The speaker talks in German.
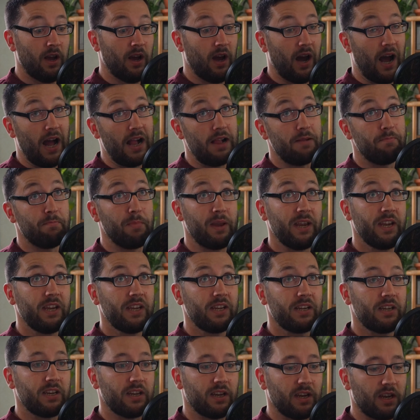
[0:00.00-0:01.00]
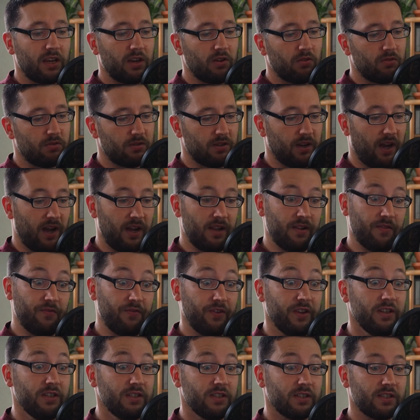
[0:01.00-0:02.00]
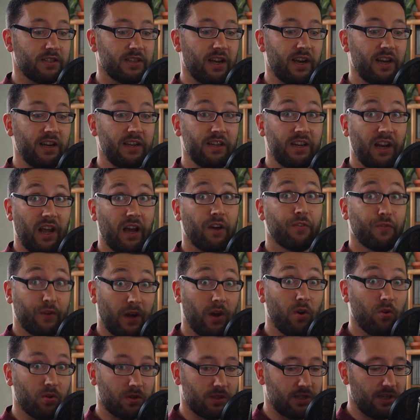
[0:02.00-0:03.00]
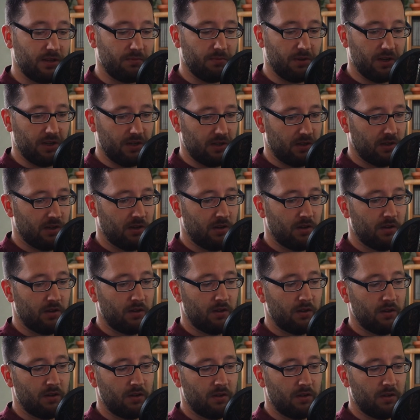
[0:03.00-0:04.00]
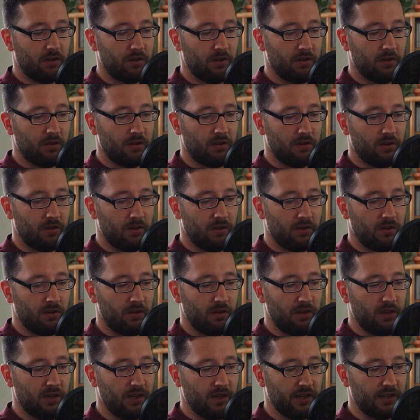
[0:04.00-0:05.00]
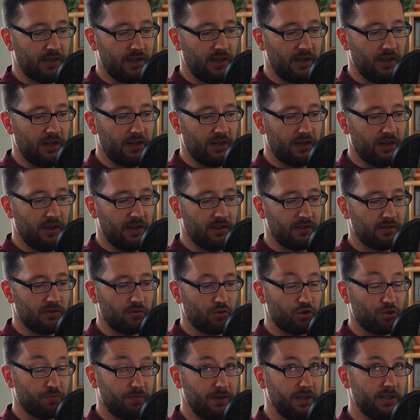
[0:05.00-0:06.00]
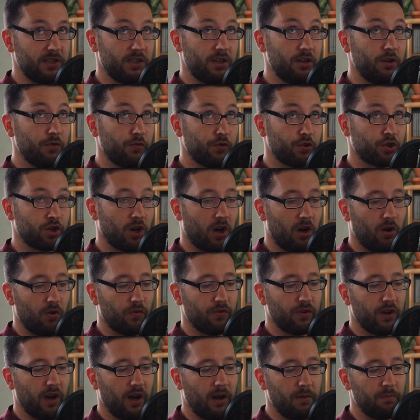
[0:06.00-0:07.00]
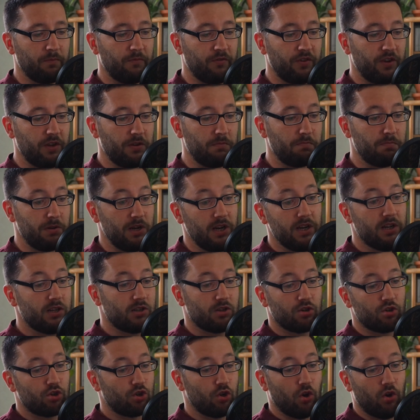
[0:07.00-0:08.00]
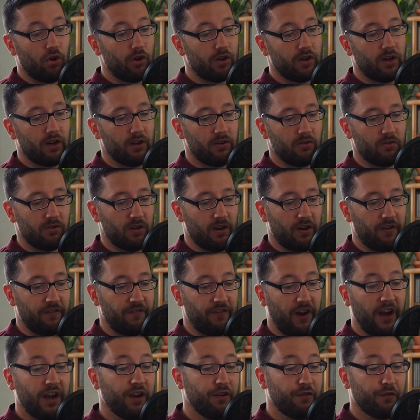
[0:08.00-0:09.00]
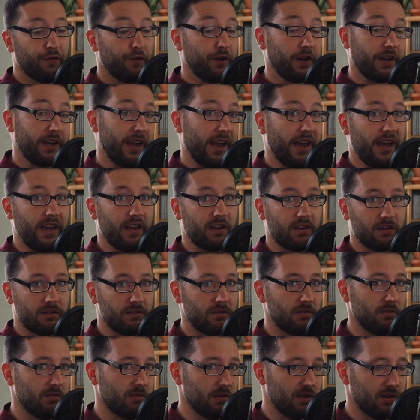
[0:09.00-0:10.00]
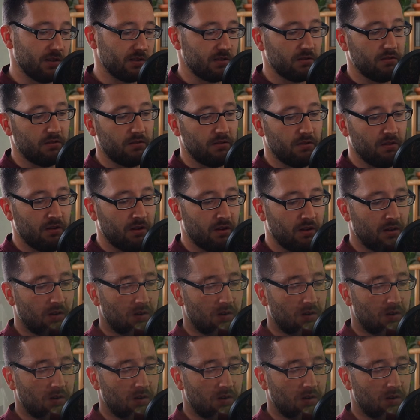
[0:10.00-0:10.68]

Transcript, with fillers: allmächtig und Allwissendsein nervt auch ziemlich. Ich hätte echt gern so spezifische Aufgaben wie Blitze schleudern oder Wein vergären oder so.